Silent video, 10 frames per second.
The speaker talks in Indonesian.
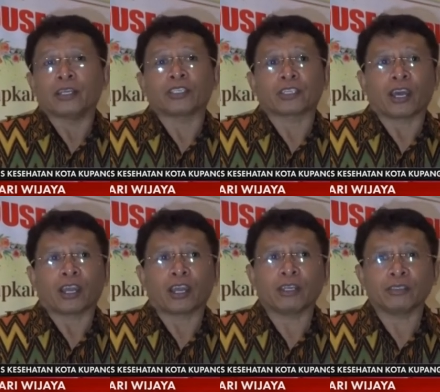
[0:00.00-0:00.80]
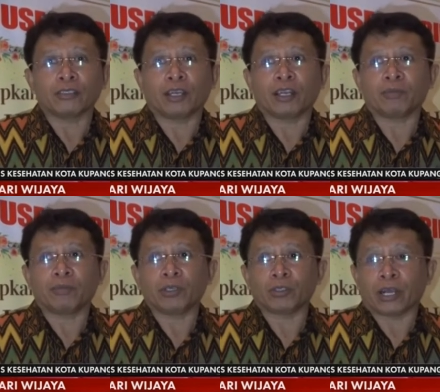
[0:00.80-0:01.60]
Nah sekarang dalam
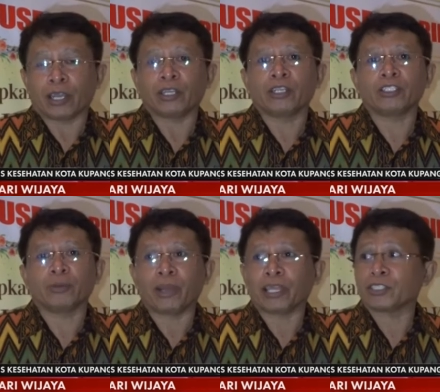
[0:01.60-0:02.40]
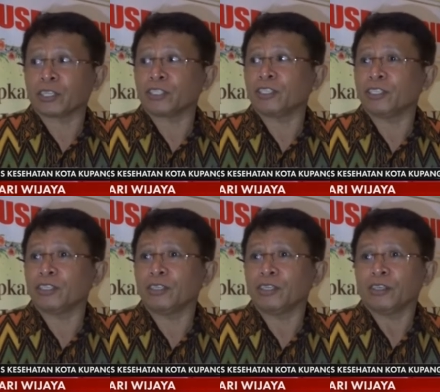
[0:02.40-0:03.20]
minggu terakhir ini 11 tertinggi,
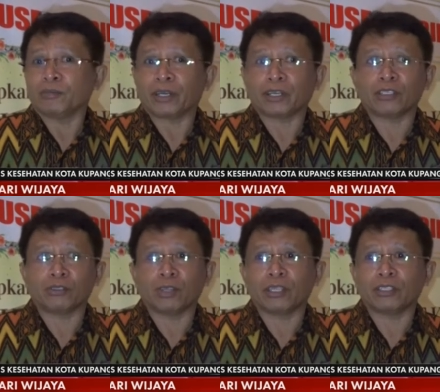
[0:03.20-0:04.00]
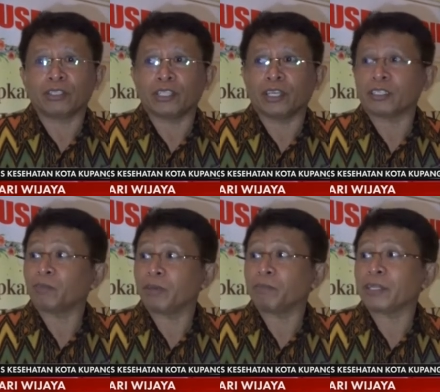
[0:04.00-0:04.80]
bahkan sudah 3
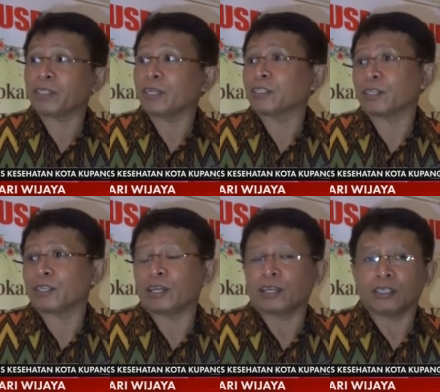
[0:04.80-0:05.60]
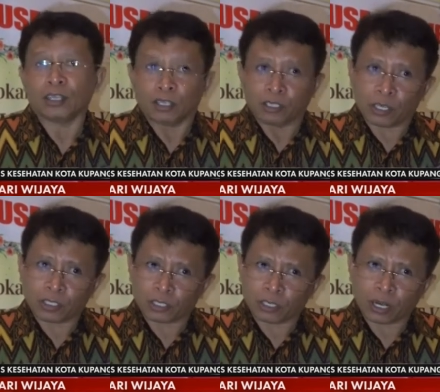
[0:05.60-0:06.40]
sampai 4 yang terendah. Jadi
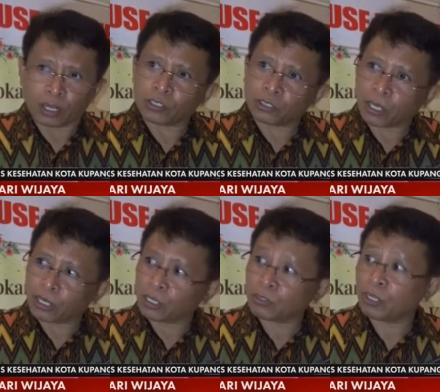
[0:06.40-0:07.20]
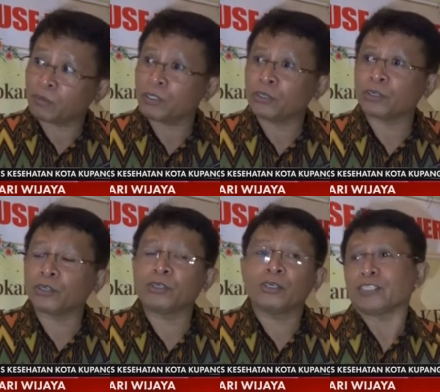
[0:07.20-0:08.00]
secara kasus harian sudah
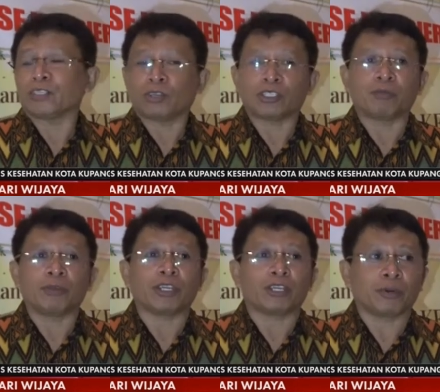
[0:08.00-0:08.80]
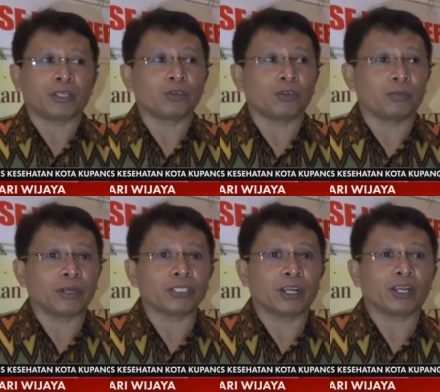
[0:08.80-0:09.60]
menurun. Lagi saya sudah sampaikan kepada seluruh
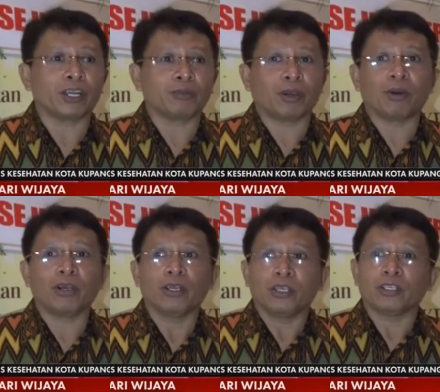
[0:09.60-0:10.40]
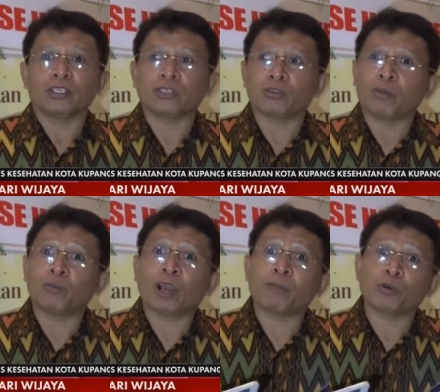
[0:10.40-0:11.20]
masyarakat bahwa kita sudah
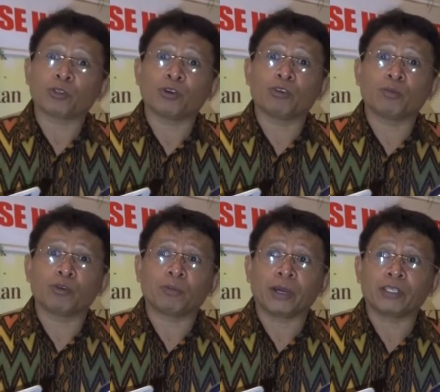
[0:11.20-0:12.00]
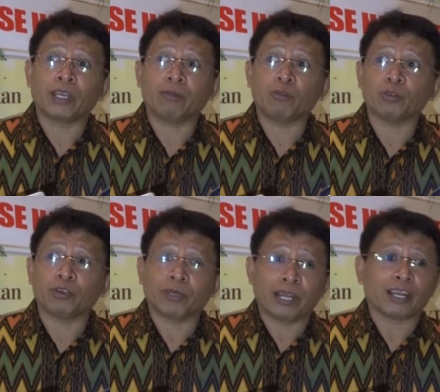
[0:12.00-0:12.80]
buka posko 24 jam
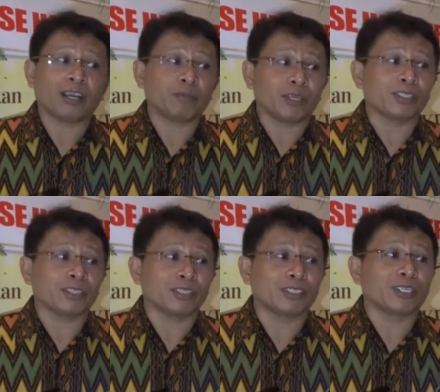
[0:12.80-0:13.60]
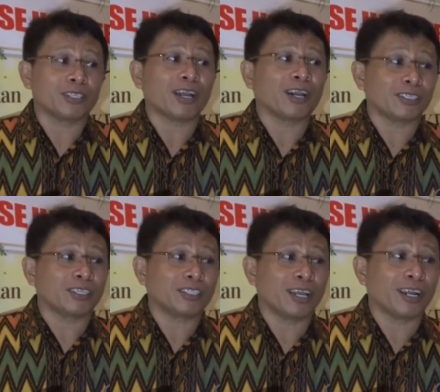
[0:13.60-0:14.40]
untuk menangkap yang
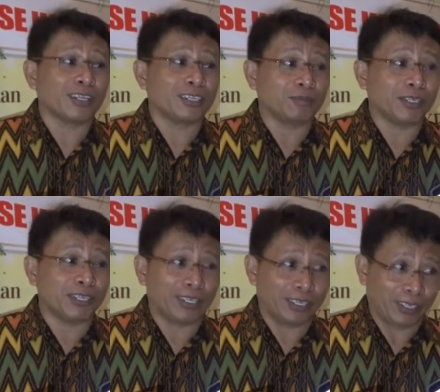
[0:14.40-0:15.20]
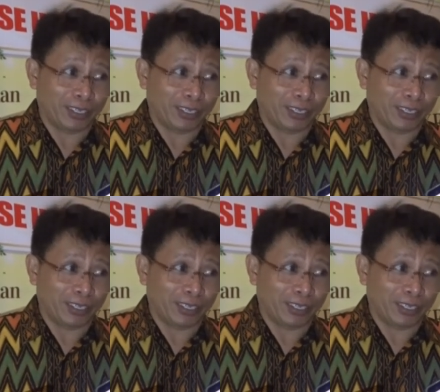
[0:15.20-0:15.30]
tersangka-tersangka DBD.